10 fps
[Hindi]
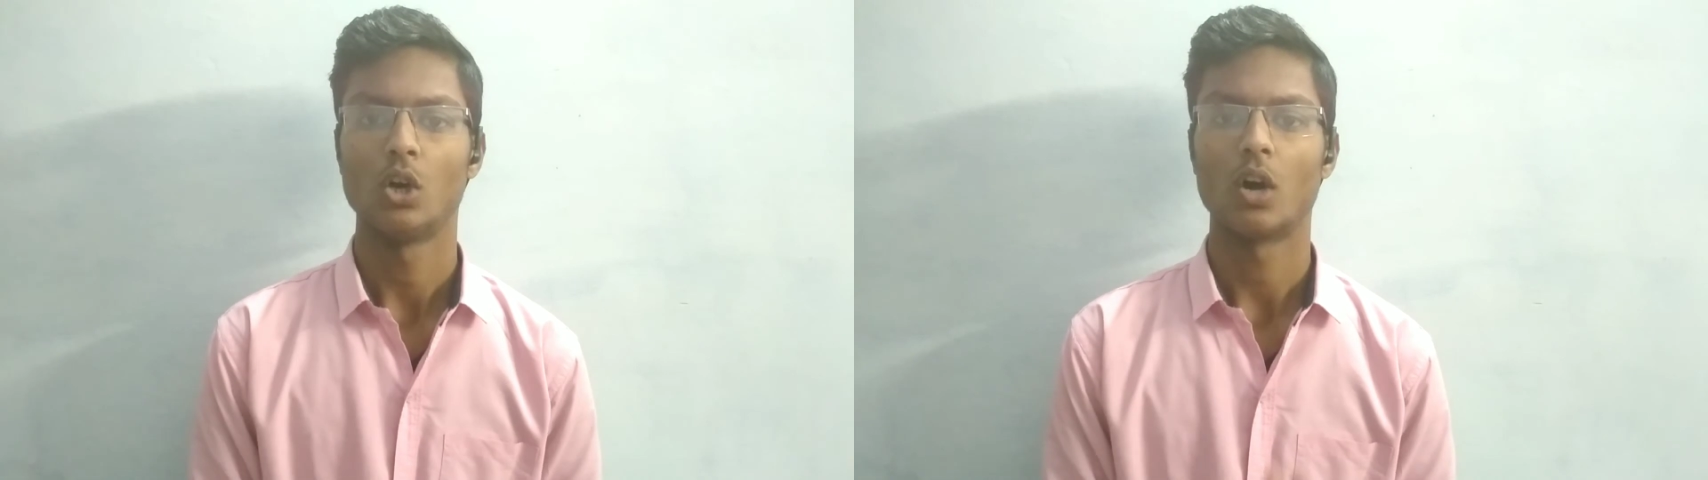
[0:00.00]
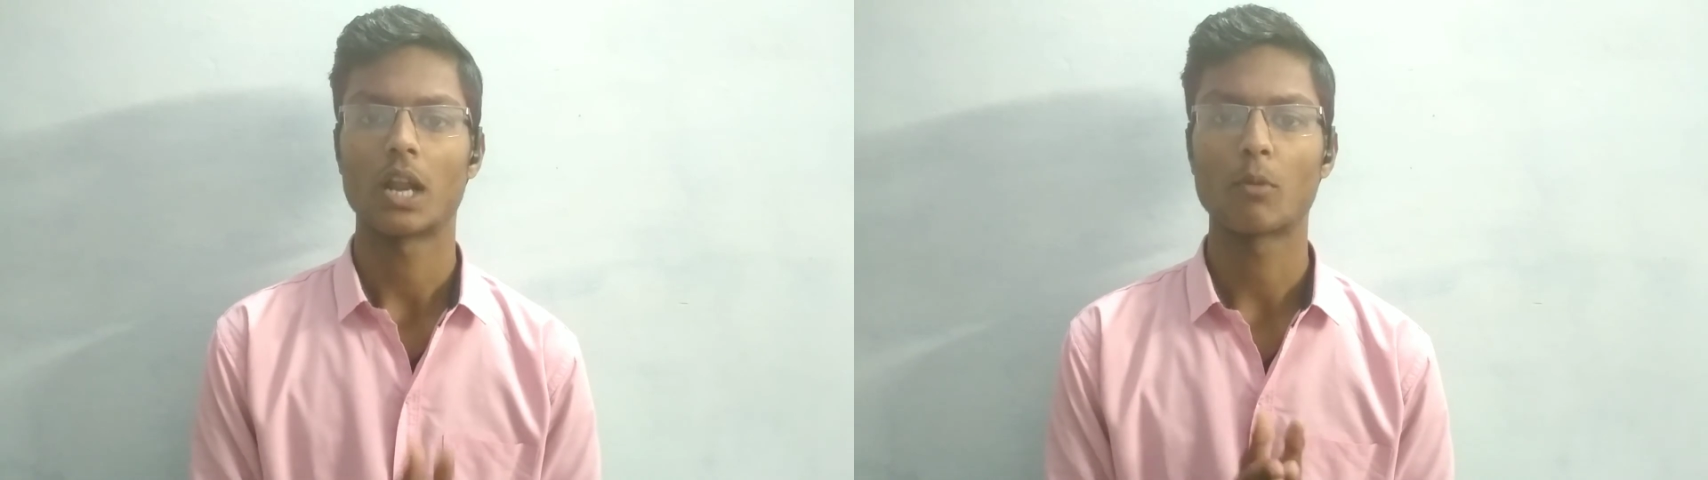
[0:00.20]

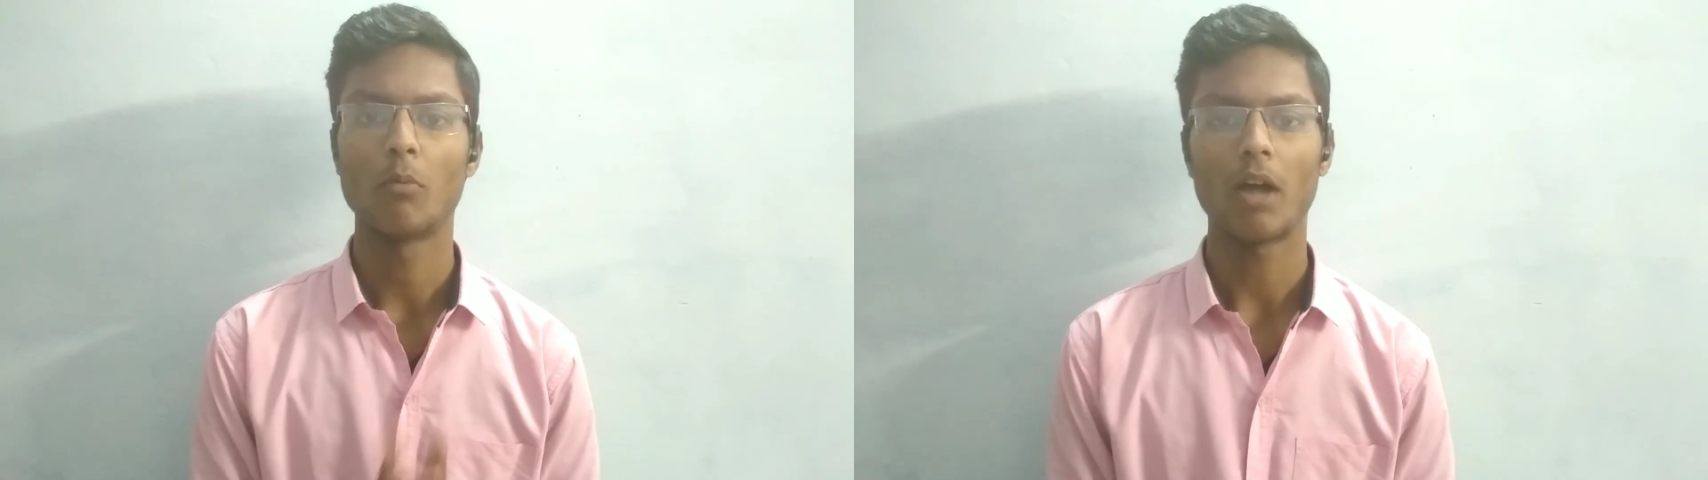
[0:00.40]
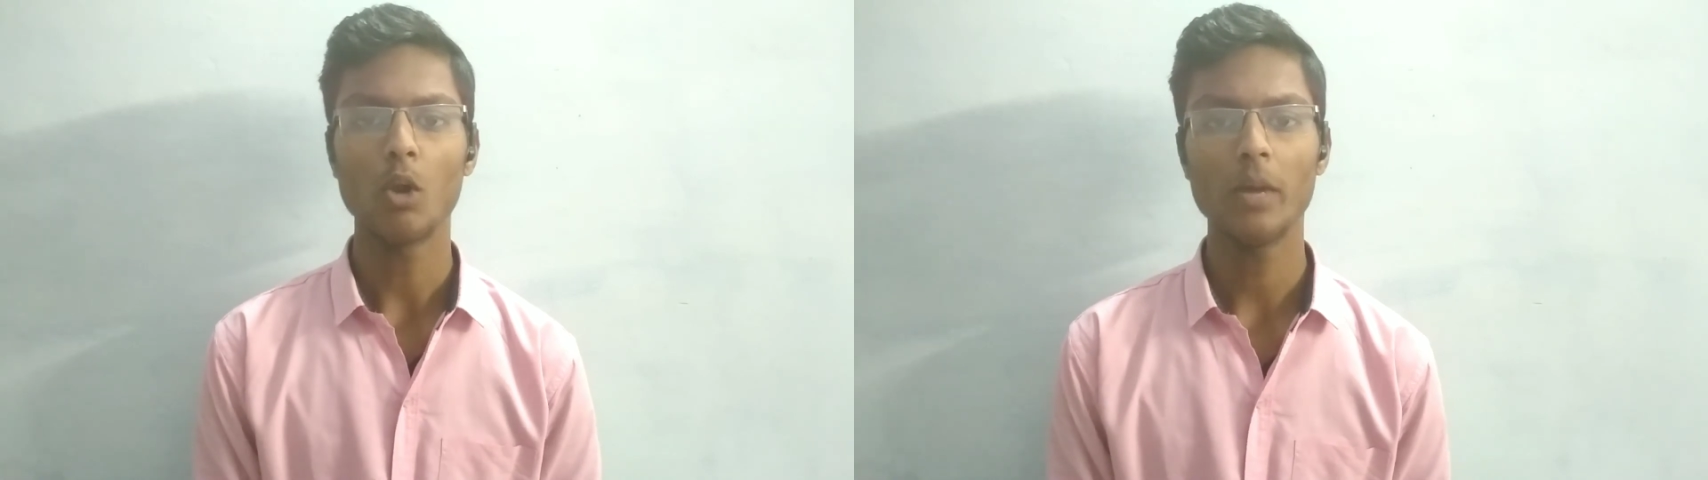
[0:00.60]
और आपको
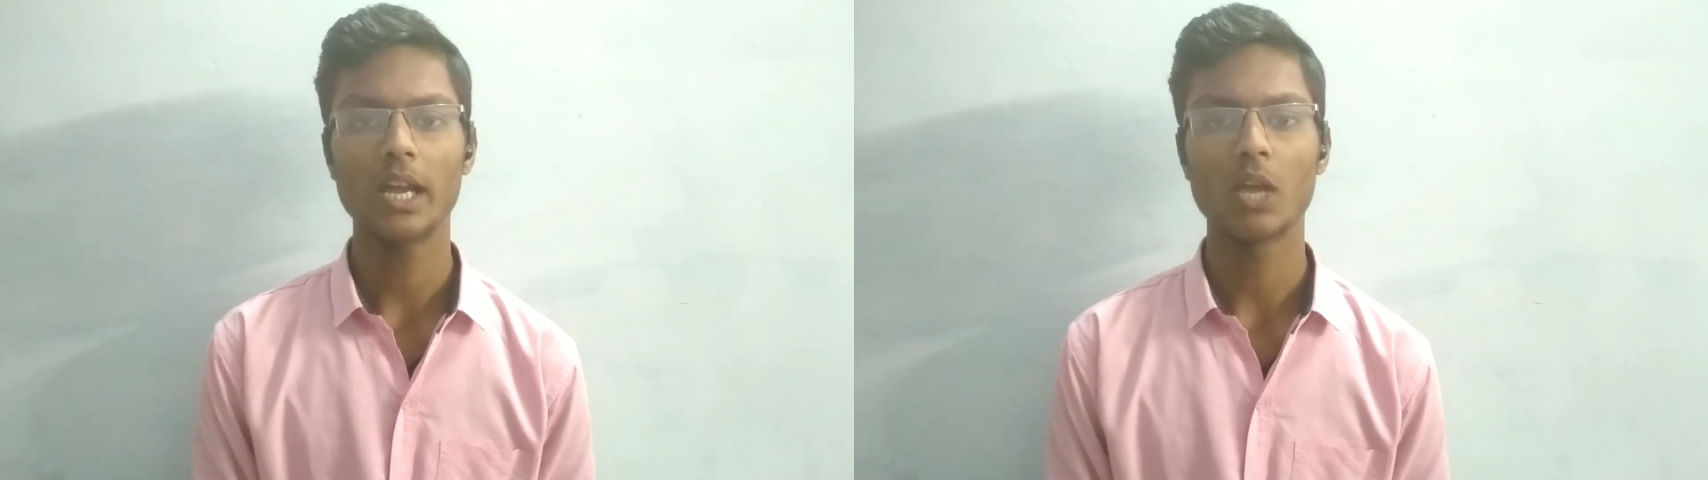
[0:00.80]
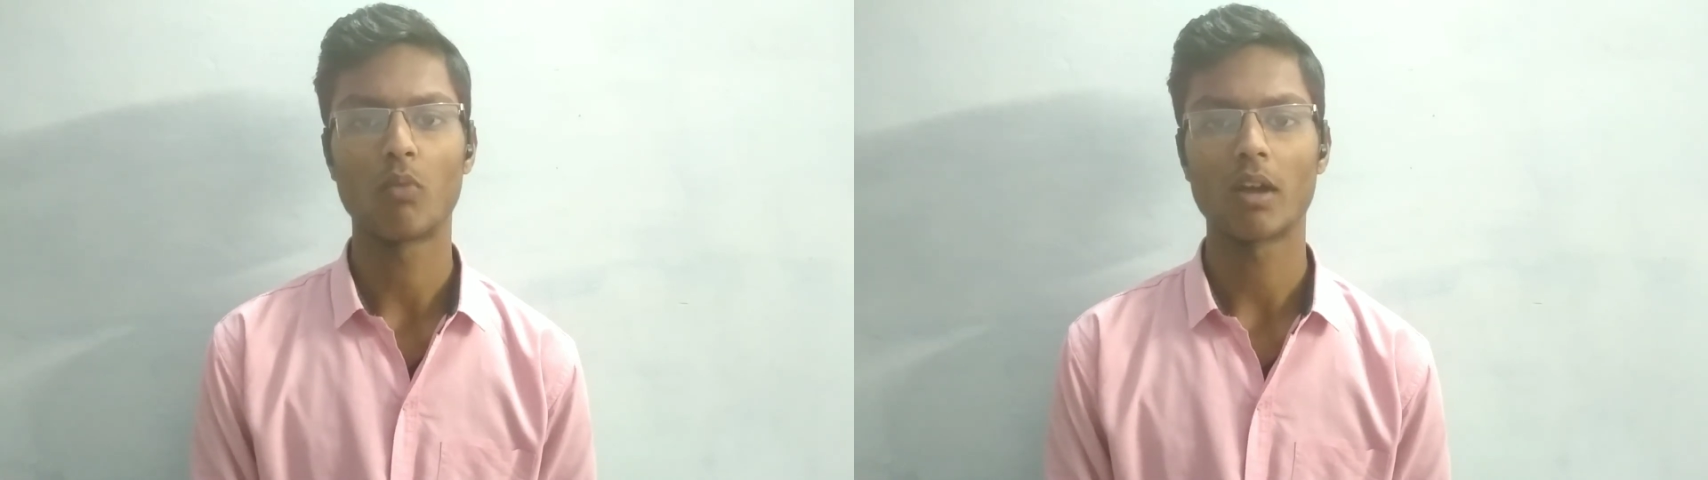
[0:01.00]
मालूम है
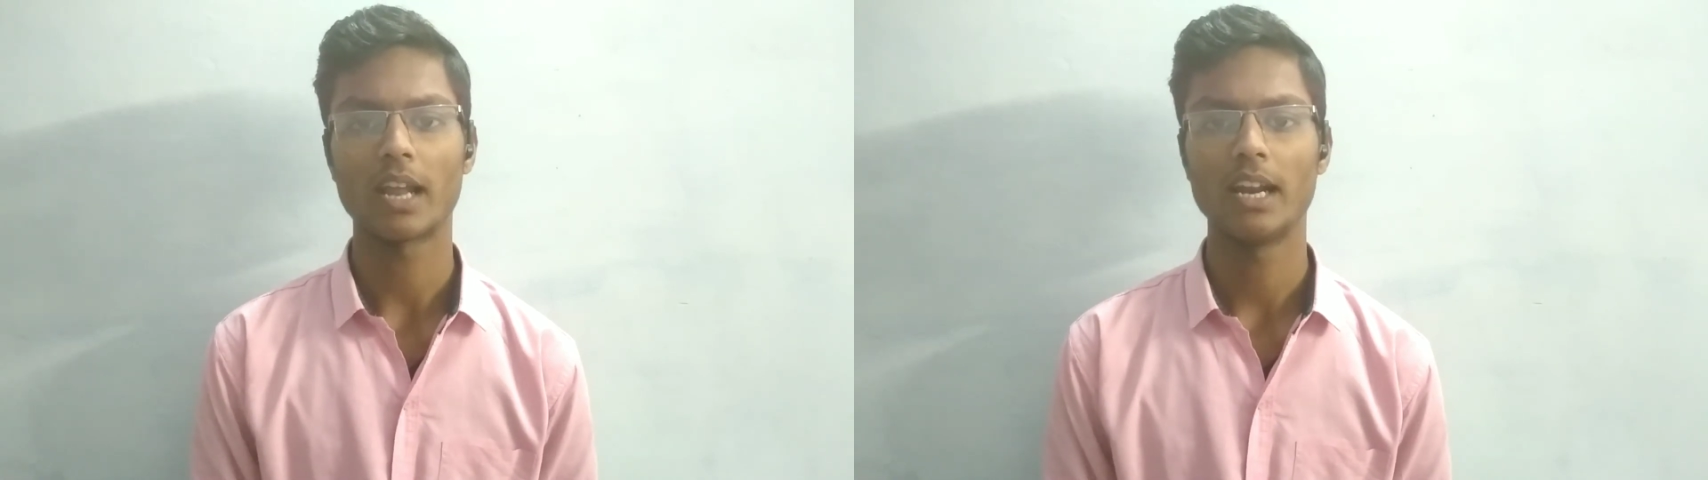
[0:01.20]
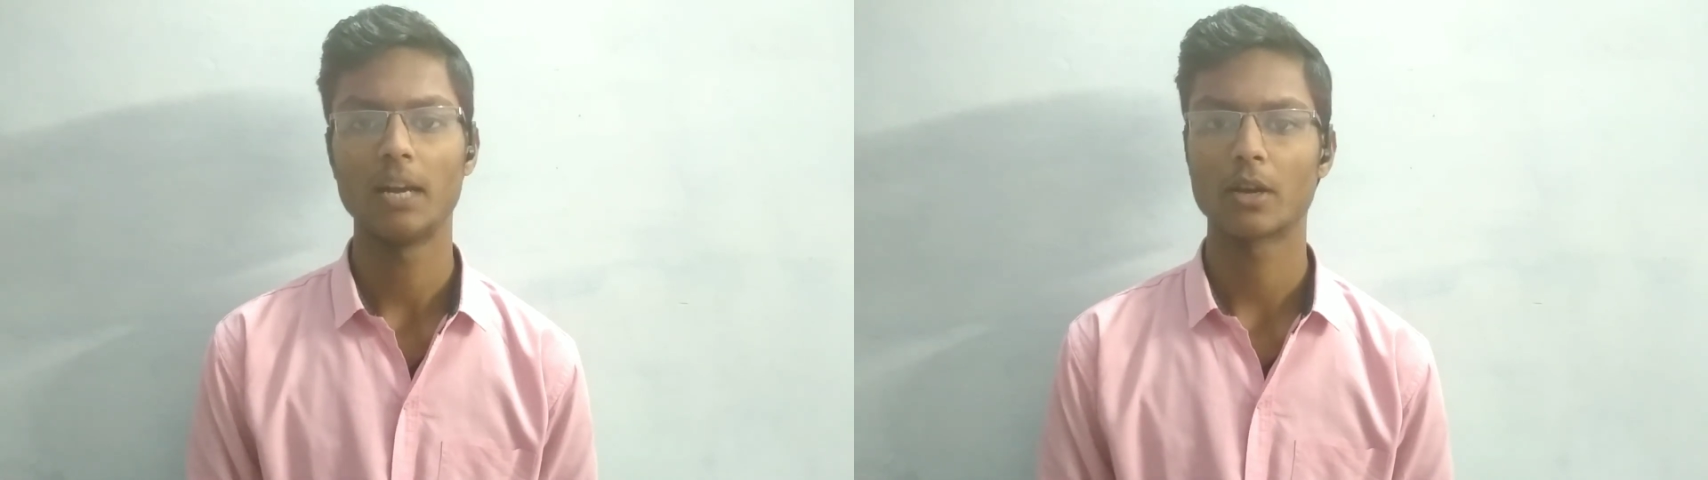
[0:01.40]
कि वन
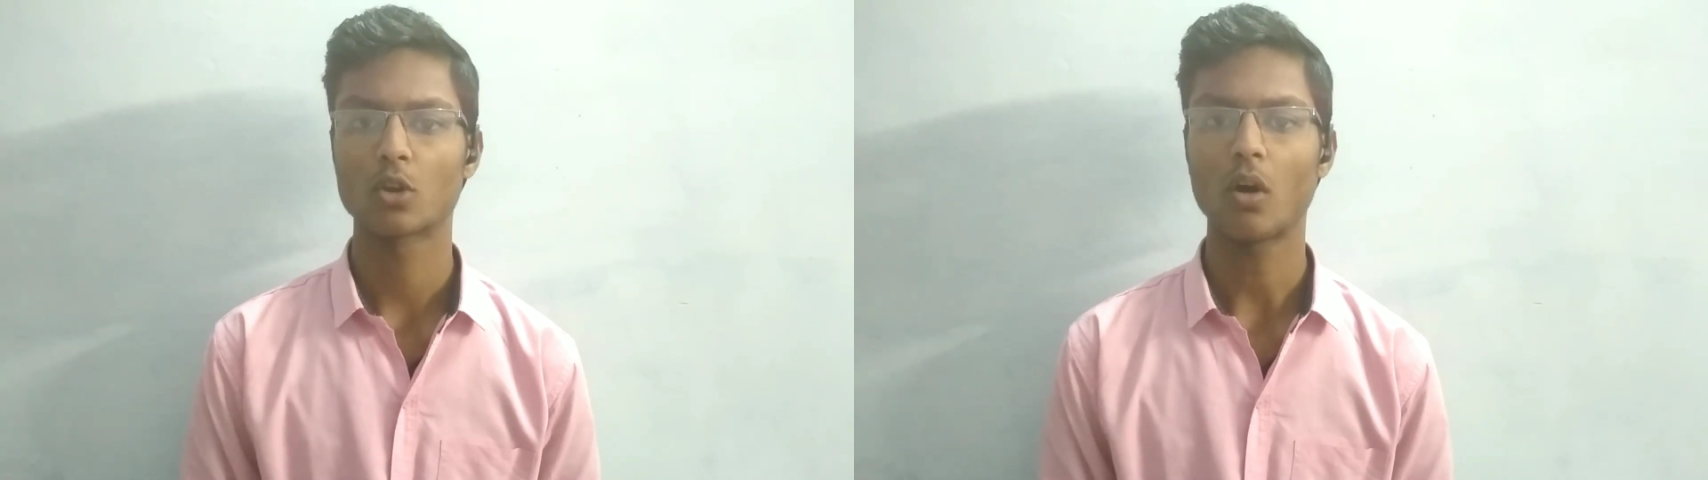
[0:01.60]
नाइन पर